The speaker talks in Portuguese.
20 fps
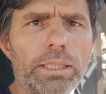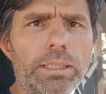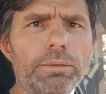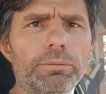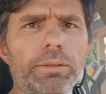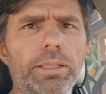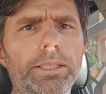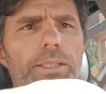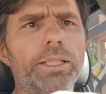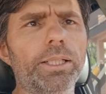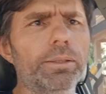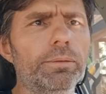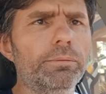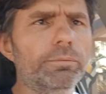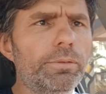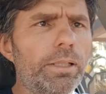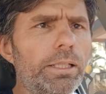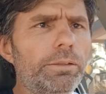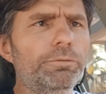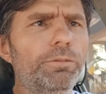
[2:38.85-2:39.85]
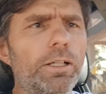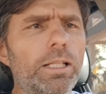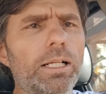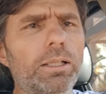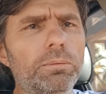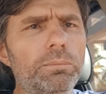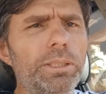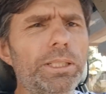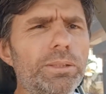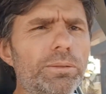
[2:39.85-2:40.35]
Ele veio, veio falar
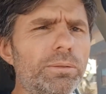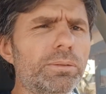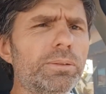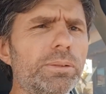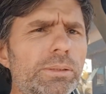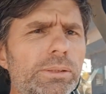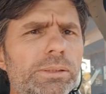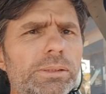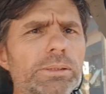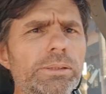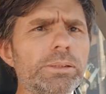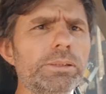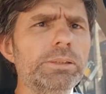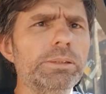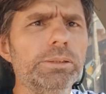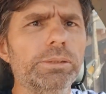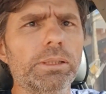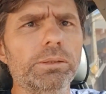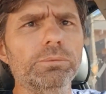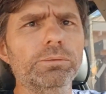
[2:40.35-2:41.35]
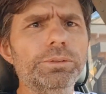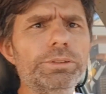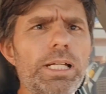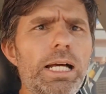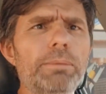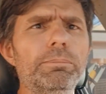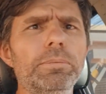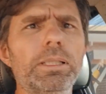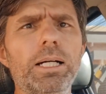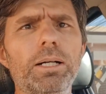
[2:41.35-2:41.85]
comigo. Você não
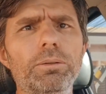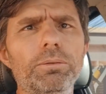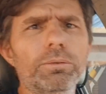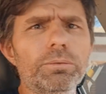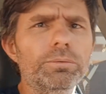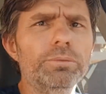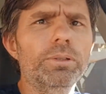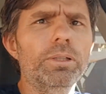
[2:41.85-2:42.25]
sabe, não.